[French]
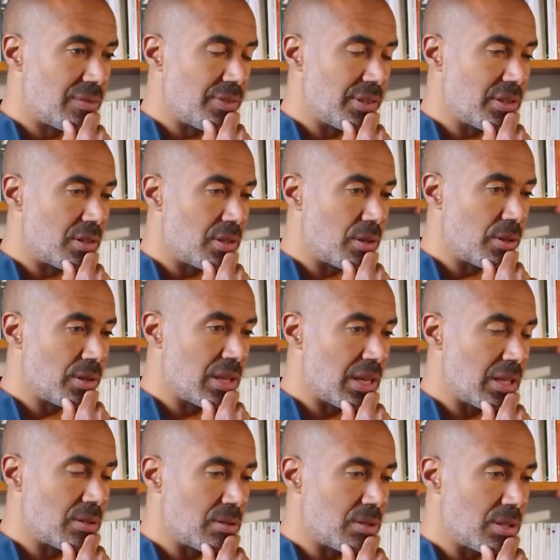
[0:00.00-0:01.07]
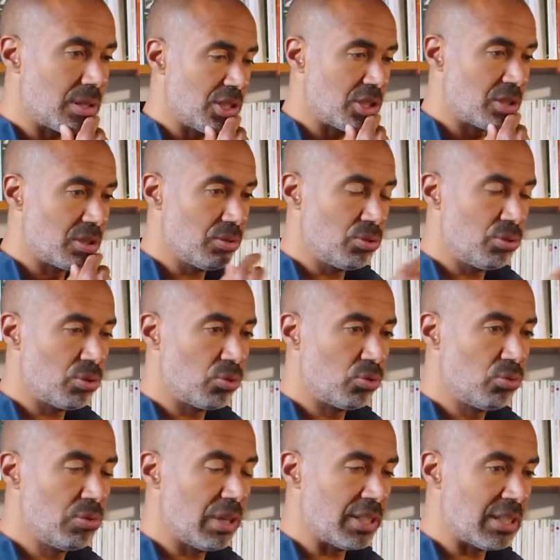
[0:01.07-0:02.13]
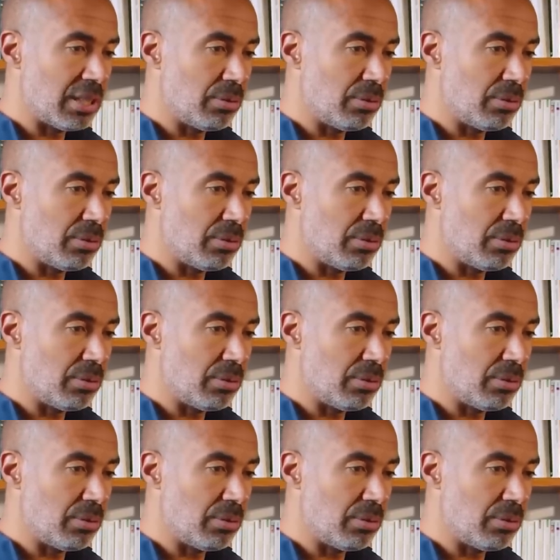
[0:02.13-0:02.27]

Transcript: en fait, dans le regard de ces gens, surtout la